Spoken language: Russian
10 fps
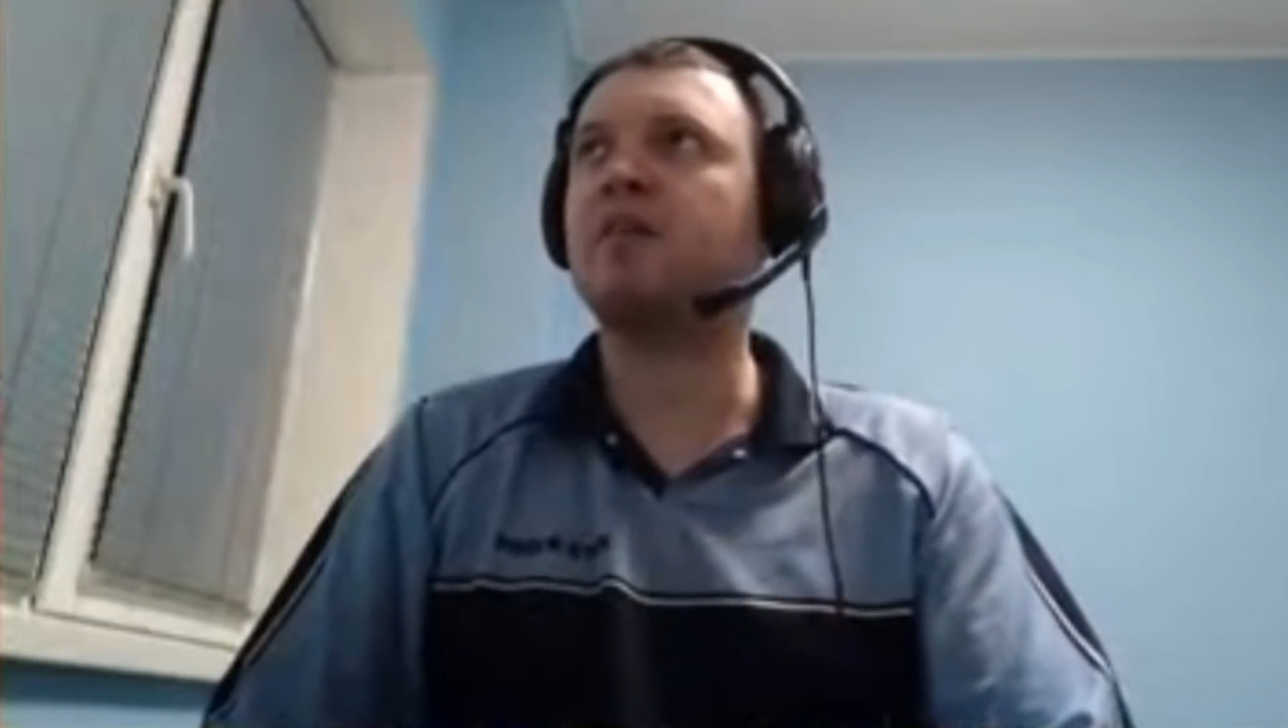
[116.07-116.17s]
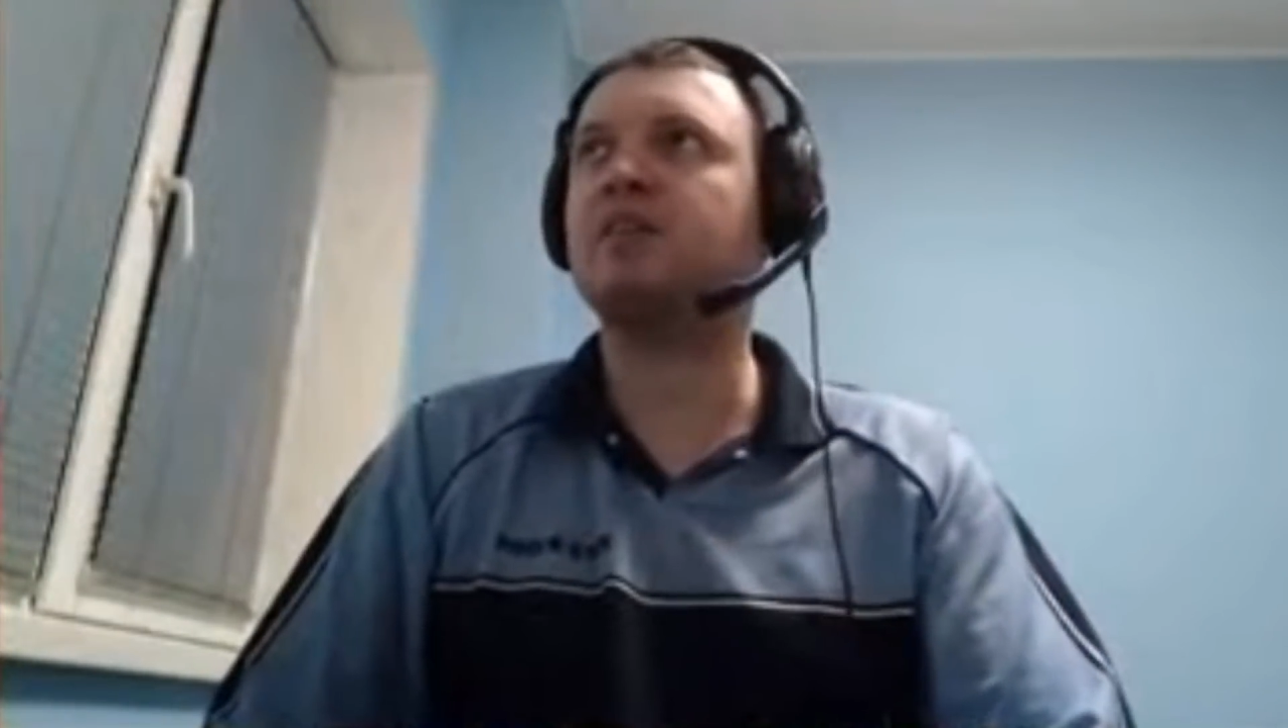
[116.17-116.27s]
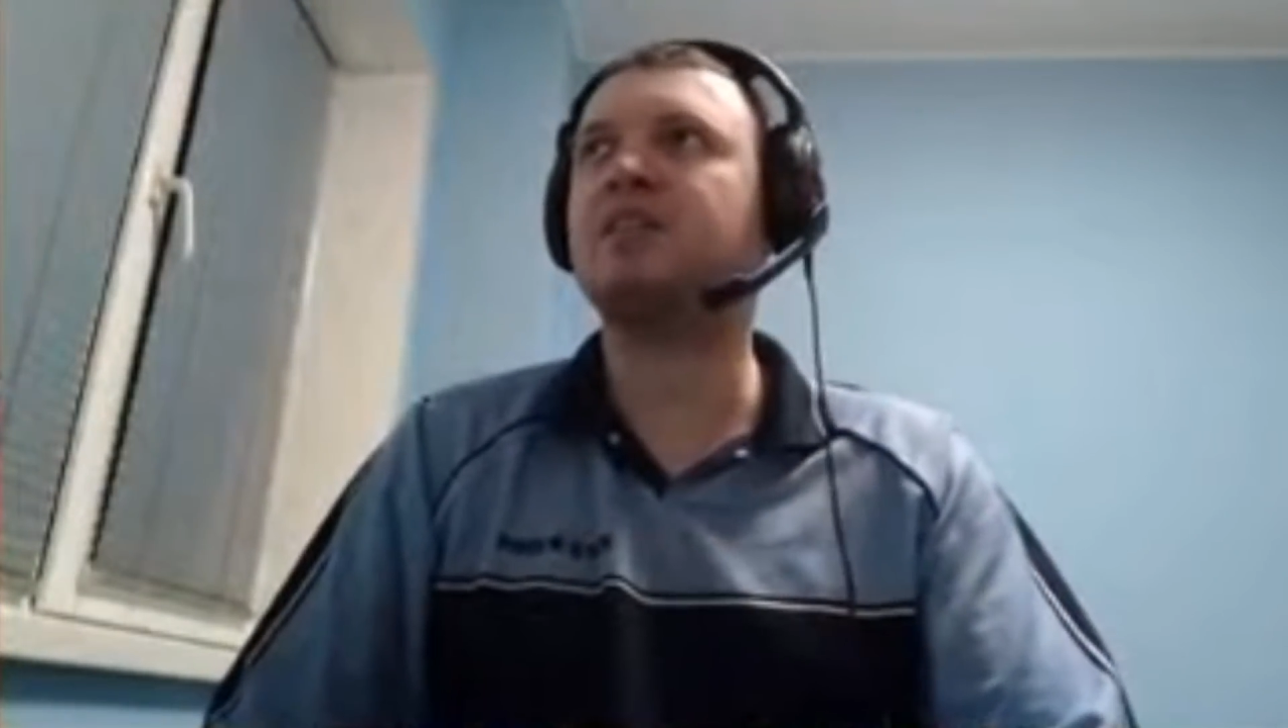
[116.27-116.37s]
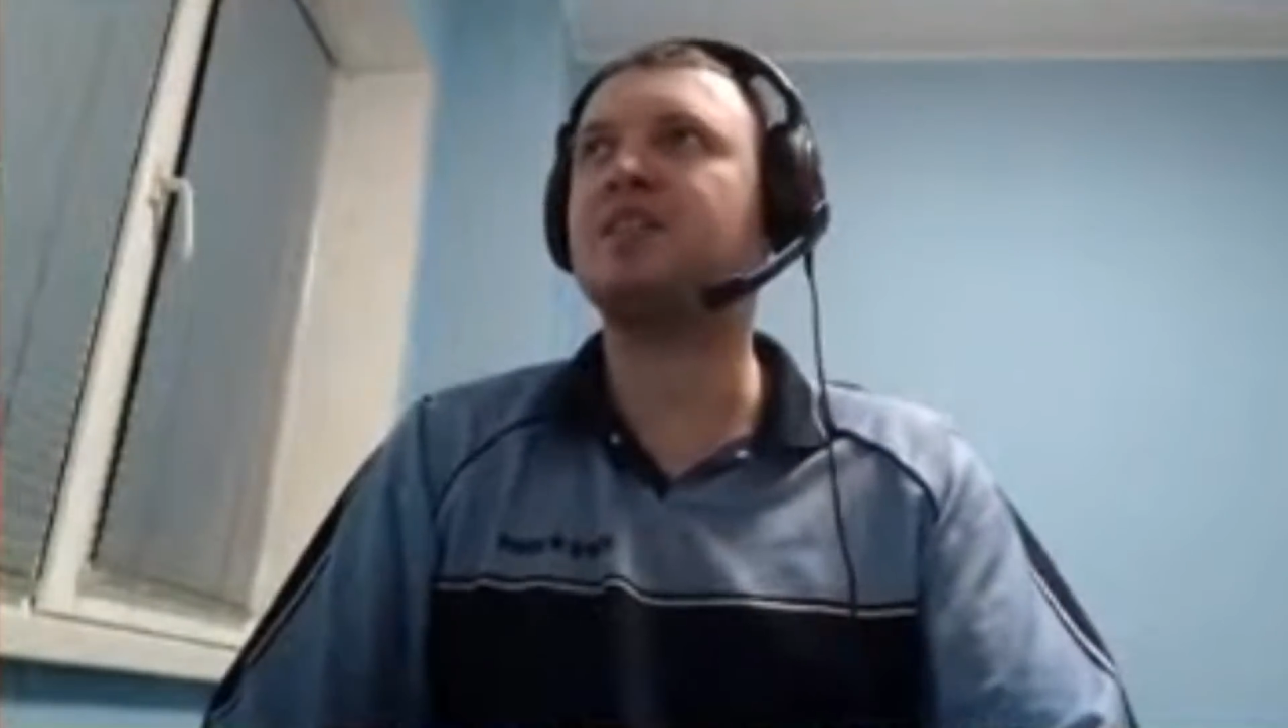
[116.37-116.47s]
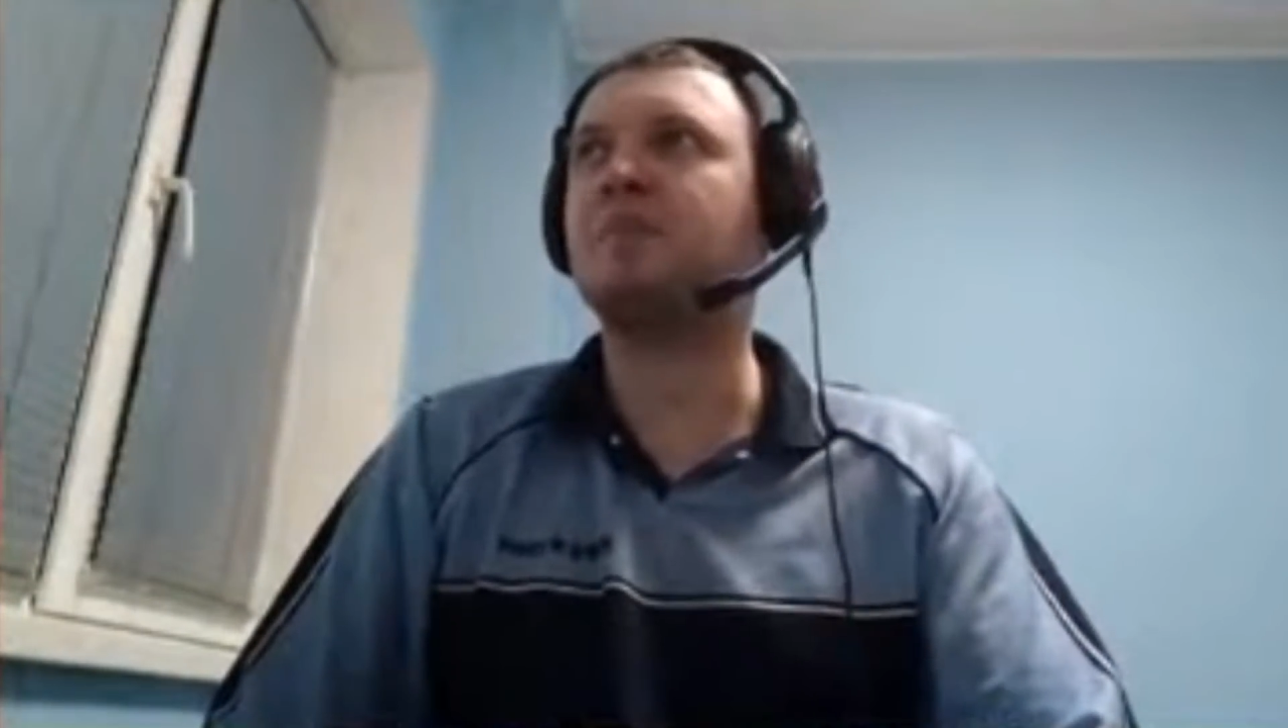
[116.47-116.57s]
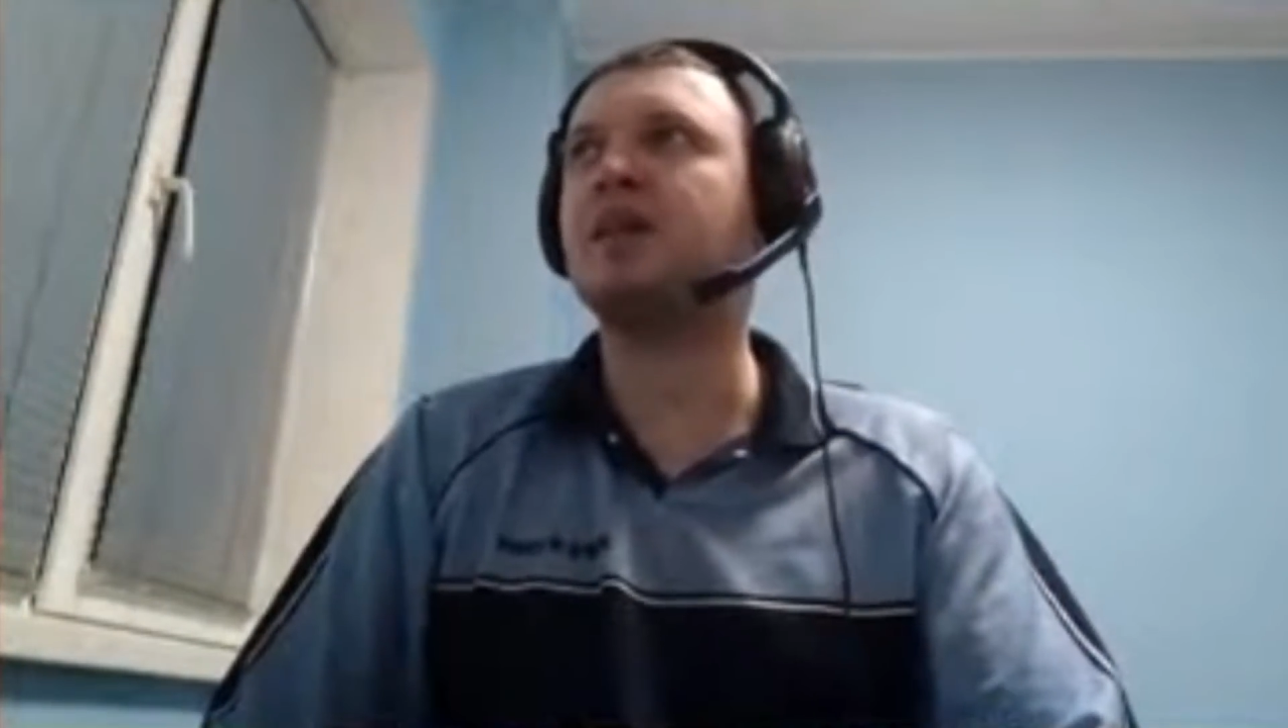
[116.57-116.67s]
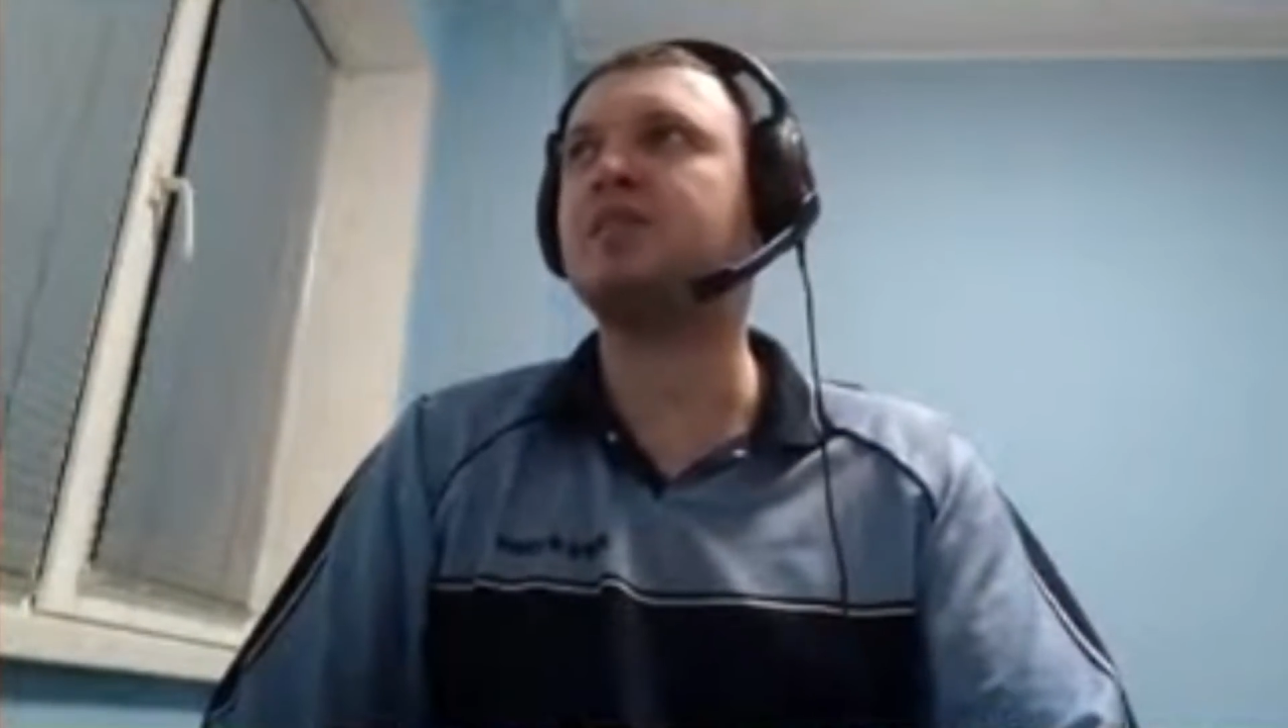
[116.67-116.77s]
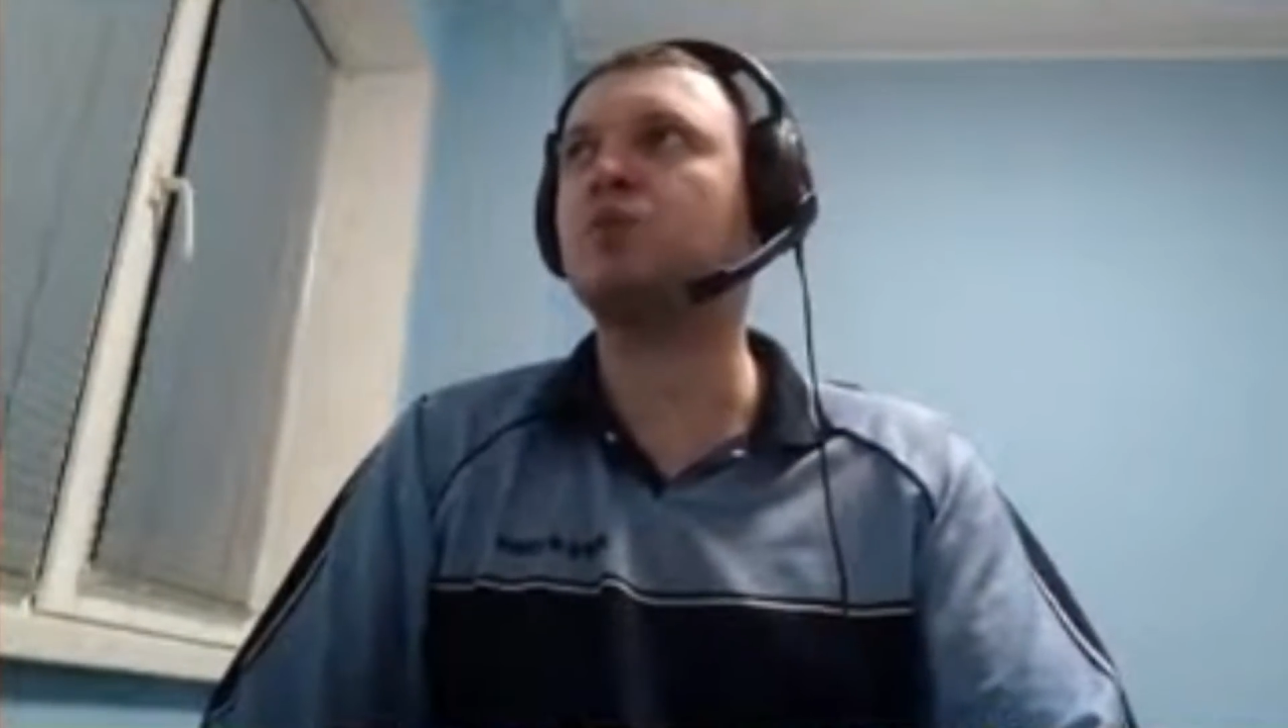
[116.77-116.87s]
10-15